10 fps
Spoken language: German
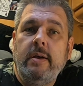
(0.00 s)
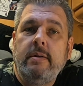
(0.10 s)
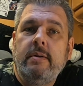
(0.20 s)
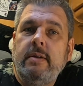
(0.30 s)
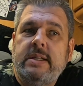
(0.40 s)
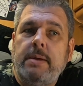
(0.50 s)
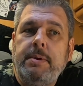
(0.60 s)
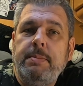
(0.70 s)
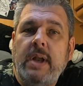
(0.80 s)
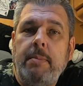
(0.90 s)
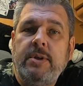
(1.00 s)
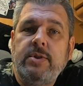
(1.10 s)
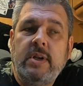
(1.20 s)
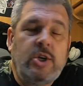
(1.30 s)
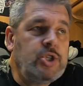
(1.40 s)
Das habe ich mit
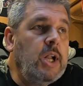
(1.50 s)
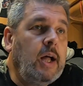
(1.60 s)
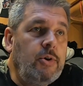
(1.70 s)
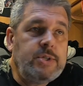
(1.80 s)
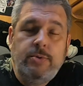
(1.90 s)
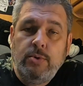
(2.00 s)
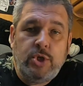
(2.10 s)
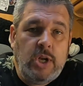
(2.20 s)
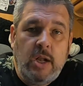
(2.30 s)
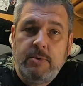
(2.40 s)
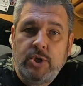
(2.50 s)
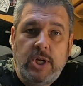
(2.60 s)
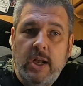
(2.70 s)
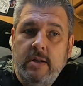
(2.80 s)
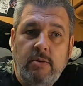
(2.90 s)
Amazon dann schnell rausgesucht, schnell
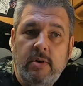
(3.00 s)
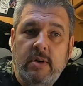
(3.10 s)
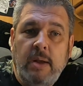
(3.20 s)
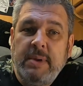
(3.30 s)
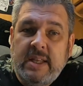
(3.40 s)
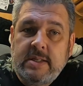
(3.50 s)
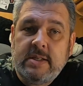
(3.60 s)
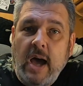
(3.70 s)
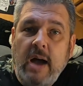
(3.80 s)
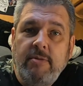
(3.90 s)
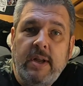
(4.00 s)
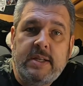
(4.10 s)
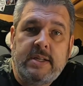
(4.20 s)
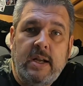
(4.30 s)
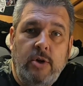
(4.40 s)
bestellt und am nächsten Tag war
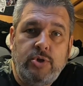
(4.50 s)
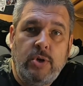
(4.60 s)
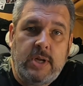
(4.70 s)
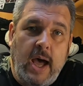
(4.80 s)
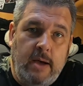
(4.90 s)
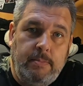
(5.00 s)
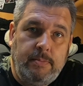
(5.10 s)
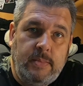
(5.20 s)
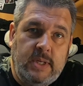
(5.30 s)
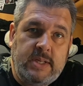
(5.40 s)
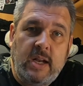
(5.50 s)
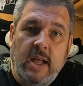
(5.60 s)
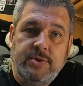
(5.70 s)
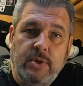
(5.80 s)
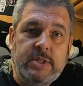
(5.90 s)
das dann auch schon da. Das hätte
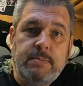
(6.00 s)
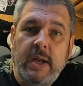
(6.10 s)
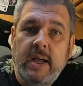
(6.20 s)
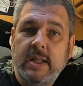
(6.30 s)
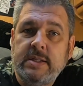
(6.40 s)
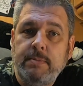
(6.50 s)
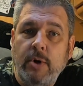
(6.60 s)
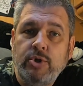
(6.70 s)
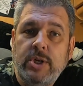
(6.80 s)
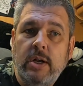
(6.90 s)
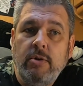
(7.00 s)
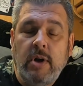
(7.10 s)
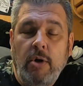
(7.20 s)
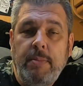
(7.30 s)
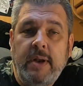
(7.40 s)
ansonsten meine ganze Baustelle und
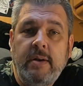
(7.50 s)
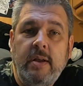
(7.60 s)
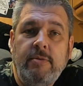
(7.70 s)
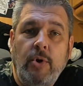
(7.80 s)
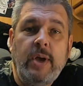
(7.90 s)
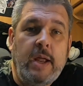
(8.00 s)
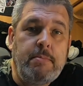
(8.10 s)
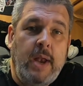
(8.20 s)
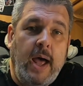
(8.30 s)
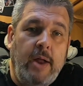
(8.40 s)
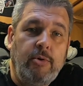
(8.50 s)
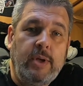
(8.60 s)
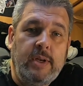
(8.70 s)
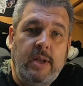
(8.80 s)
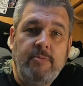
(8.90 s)
auch meine Wochenendplanung
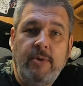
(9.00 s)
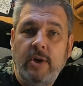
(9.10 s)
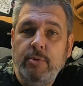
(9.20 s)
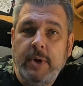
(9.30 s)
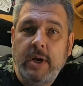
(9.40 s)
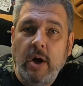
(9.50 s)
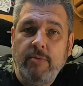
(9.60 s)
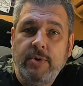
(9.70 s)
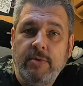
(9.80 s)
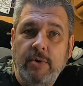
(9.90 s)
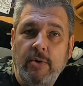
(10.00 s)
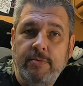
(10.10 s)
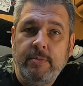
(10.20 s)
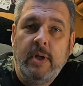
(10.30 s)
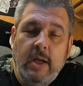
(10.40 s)
in dem Fall über den Haufen
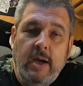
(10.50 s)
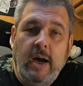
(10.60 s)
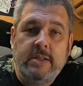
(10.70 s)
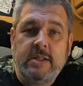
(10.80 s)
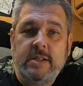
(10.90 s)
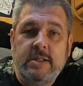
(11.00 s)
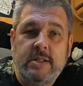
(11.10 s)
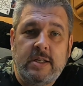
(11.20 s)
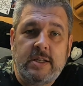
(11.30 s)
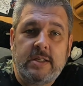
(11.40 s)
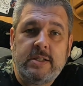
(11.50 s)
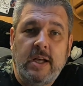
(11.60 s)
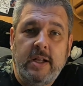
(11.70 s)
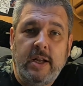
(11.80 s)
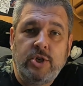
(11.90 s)
geworfen, als ich dieses
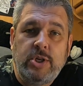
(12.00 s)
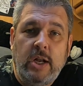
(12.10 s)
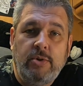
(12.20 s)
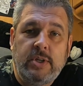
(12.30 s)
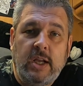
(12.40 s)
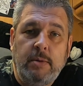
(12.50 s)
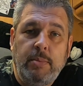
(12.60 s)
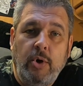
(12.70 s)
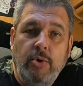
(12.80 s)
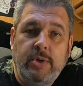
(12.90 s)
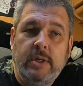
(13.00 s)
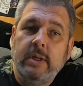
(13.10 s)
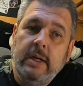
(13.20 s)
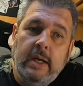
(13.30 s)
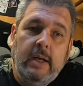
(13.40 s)
Ersatzteil dann schnell und dringend brauchte.
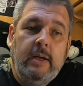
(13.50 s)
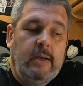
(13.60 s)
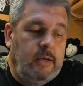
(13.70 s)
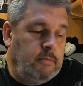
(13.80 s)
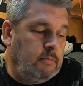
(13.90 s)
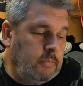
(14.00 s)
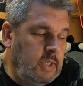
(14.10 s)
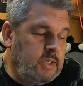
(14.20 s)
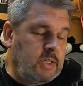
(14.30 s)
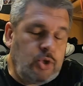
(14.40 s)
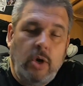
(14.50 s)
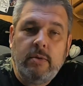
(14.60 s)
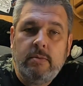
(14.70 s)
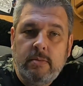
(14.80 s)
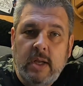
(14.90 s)
Ähm, es, ist
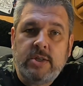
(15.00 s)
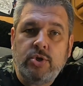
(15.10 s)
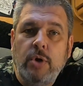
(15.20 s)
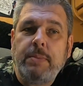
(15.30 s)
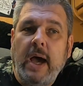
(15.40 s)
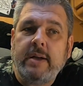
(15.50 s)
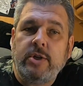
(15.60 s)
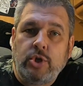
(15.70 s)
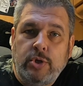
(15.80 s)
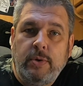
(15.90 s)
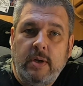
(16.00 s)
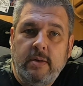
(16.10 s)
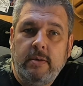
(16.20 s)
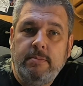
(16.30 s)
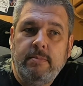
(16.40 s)
schon, es ist schon praktisch.
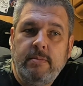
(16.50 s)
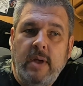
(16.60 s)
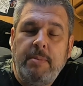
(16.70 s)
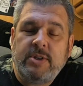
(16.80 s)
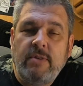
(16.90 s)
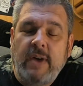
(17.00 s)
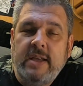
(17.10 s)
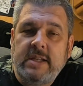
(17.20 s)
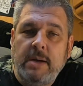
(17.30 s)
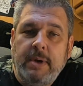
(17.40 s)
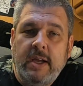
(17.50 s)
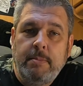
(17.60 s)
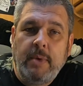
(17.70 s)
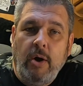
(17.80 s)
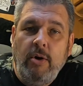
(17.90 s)
Ähm, Amazon weiß aber
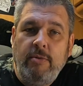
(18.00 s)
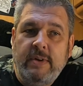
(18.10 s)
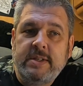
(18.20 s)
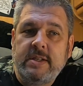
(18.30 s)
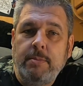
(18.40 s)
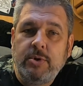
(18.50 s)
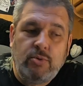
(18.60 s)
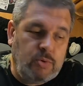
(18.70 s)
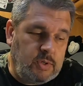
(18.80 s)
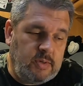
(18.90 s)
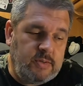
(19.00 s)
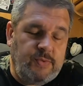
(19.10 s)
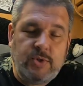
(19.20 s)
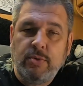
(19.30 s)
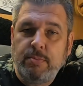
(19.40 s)
eben auch, was es damit tut. Es
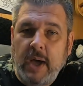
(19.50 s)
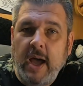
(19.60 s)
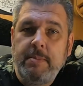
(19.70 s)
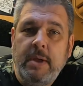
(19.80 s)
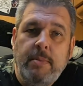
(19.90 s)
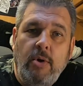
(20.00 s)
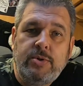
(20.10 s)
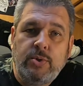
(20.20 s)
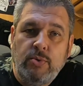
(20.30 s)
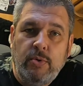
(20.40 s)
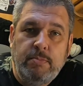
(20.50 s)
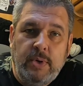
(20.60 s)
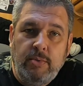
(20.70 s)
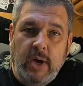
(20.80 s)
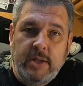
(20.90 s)
versucht Prime eben auch zur
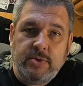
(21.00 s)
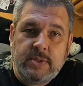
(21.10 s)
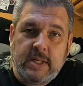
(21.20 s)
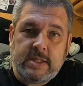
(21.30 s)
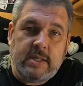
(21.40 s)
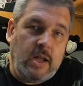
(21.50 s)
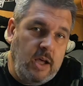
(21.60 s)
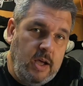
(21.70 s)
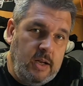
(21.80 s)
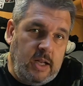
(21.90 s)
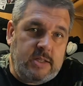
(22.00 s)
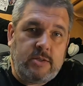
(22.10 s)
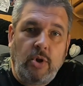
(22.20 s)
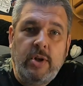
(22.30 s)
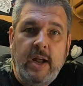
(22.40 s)
Kundenbindung einzusetzen. Das
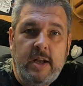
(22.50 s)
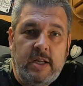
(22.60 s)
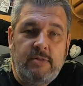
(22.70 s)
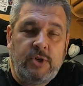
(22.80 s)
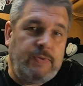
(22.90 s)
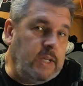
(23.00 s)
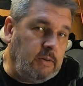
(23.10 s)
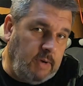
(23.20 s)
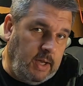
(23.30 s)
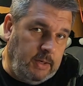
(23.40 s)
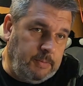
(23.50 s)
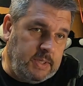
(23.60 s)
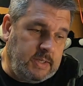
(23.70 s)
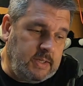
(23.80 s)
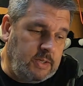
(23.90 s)
soll da nicht verschwiegen werden.
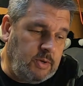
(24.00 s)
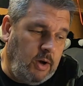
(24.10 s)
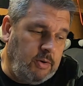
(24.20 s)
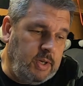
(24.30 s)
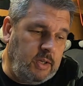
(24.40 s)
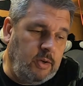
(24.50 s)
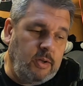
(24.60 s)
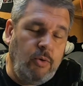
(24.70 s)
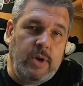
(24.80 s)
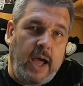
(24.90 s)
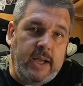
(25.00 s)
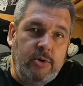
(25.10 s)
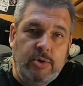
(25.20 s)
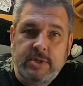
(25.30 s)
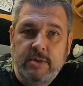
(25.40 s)
Das ist also auch nicht äh,
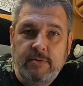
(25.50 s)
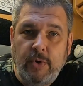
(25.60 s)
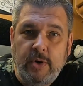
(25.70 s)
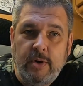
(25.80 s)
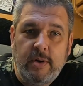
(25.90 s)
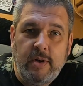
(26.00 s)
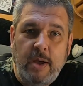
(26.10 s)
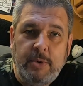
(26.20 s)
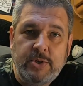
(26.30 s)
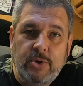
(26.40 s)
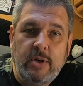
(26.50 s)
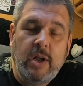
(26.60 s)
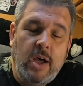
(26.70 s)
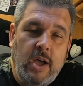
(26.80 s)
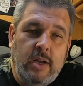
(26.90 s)
uneigennützig von äh, Amazon,
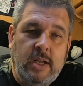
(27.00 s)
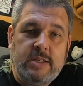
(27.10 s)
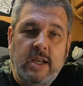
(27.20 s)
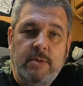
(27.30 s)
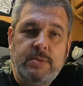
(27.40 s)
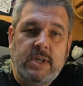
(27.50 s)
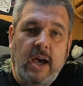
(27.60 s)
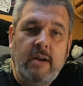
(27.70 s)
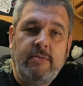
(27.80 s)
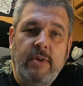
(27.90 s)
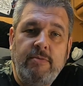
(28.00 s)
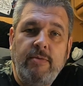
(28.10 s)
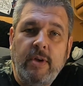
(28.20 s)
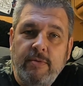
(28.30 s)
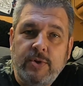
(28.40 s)
dass sie eben sagen, wir
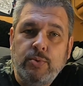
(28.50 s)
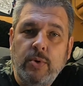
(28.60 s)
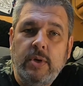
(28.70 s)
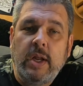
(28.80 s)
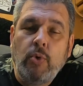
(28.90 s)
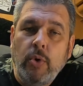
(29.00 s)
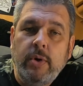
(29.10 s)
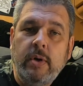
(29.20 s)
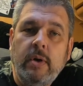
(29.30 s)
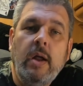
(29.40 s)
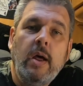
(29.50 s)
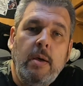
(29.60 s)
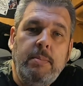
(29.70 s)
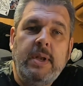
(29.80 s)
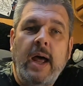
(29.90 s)
äh, versuchen den Kunden
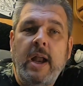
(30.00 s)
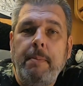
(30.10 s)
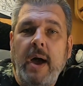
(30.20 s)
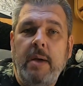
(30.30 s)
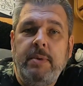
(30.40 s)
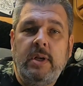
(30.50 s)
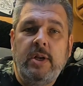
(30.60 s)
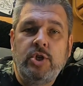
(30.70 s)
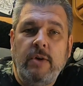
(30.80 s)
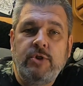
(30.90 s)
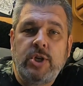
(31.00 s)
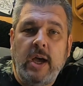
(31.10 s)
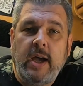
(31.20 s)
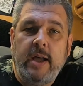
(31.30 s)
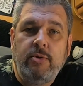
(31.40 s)
mit einer Prime-Mitgliedschaft
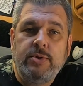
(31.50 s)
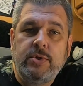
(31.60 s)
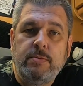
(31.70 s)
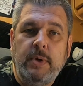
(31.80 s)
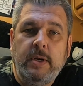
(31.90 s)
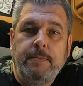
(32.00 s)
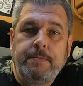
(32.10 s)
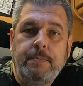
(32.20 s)
stärker an uns zu binden.